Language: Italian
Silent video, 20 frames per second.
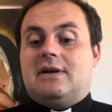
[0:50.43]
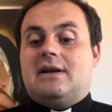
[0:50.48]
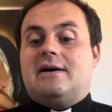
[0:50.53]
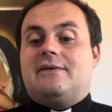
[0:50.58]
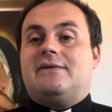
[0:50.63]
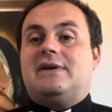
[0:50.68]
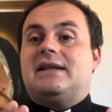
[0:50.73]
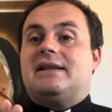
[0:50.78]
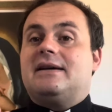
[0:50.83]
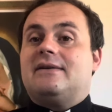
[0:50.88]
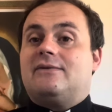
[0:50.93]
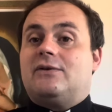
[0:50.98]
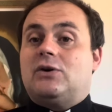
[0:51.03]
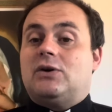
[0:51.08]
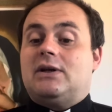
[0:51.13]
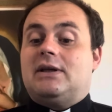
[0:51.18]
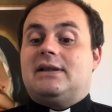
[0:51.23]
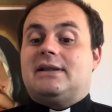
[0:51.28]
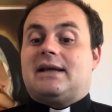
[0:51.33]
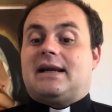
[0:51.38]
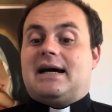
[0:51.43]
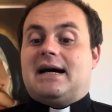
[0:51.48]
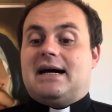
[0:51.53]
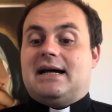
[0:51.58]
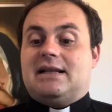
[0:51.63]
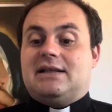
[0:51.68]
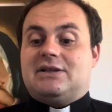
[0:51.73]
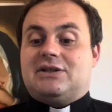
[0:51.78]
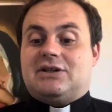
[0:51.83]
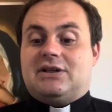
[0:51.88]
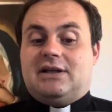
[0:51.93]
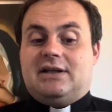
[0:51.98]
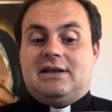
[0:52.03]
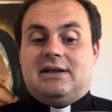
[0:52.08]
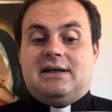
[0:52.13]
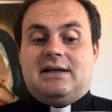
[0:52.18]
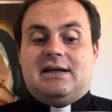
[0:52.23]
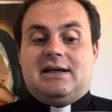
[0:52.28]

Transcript: la vite, voi i tralci.